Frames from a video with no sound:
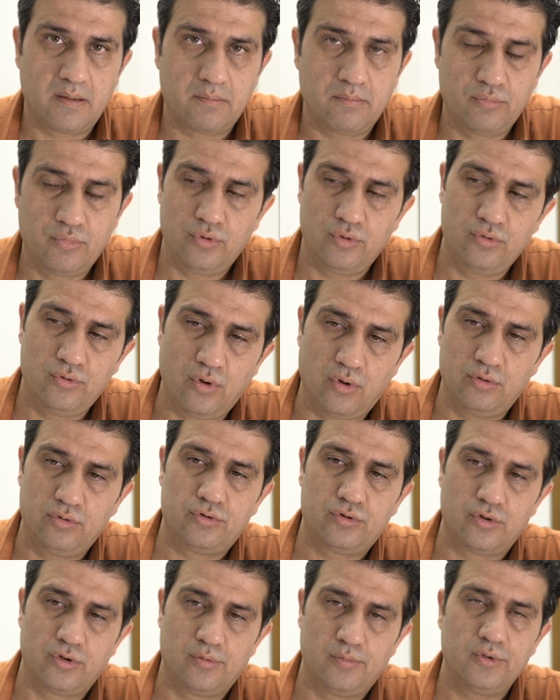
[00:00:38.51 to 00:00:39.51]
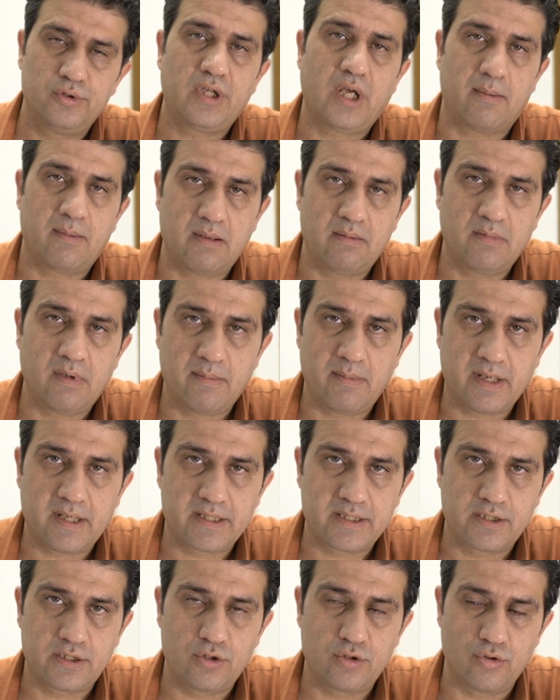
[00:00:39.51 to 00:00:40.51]
bu yolculuğumu tamamlamak
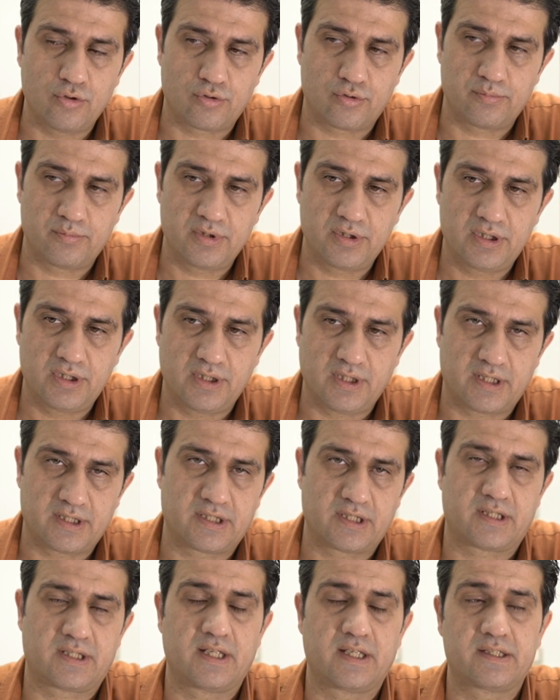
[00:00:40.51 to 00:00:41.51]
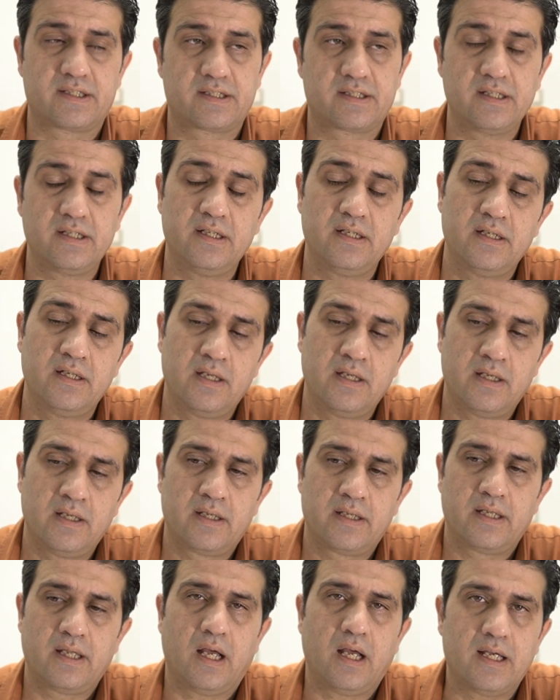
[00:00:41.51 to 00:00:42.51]
istiyorum işin açıkçası.
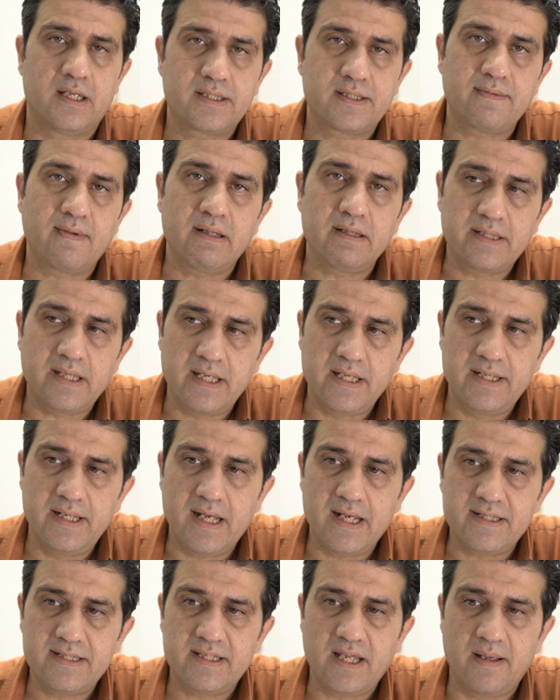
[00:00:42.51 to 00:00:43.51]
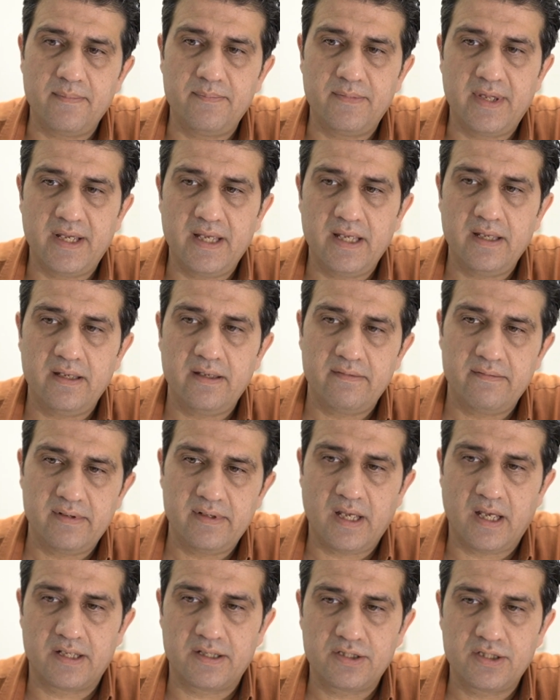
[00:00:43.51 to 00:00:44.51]
Ya asfalta inersem de
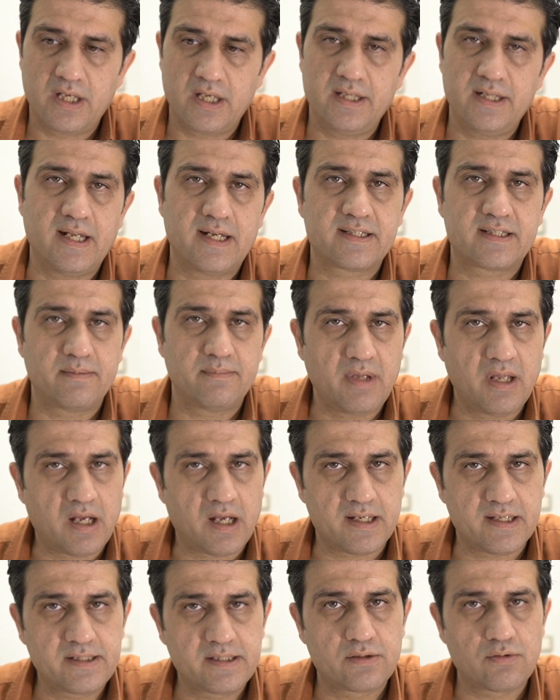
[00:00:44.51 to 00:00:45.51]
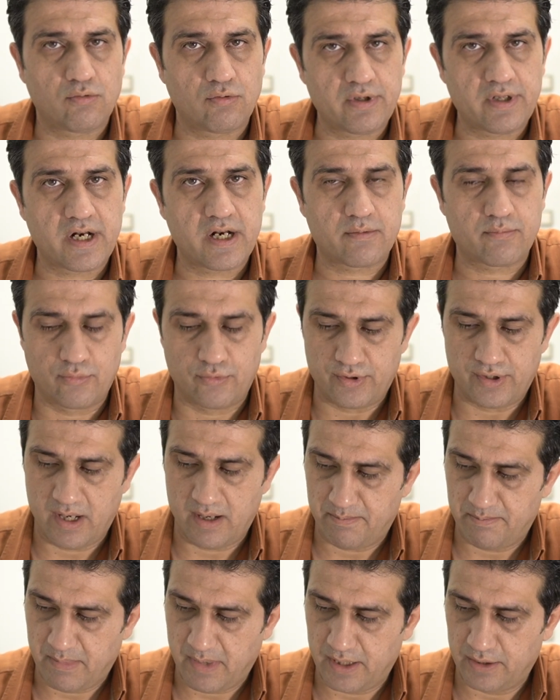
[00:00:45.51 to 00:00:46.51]
yani şey inersem de az olarak bunu
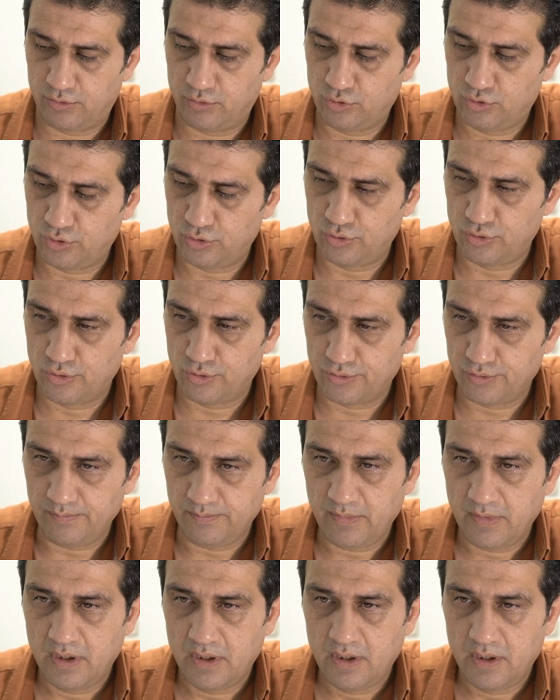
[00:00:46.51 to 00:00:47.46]
yapmayı düşünüyorum.